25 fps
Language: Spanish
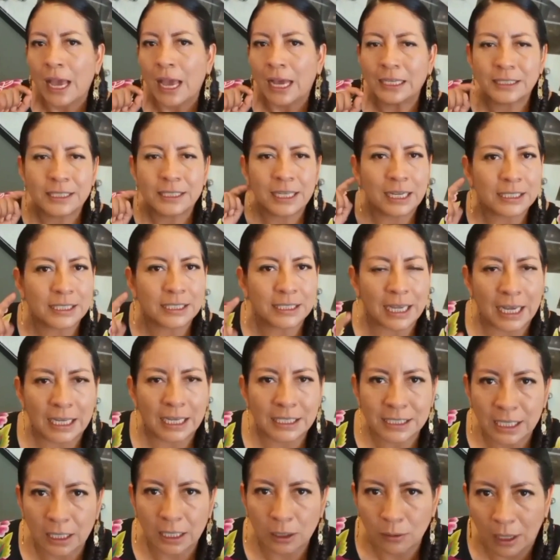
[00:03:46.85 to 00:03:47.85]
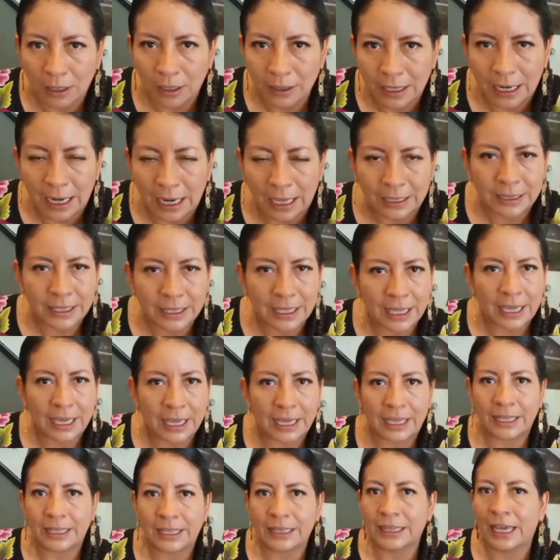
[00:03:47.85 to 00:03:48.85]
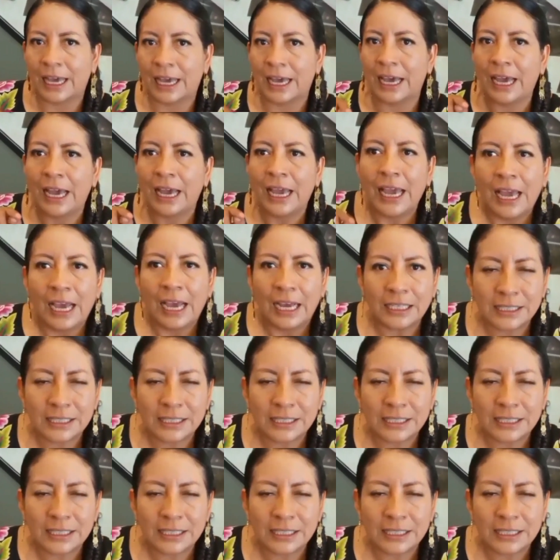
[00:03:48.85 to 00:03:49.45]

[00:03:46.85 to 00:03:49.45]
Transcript: así le están haciendo al de la tienda,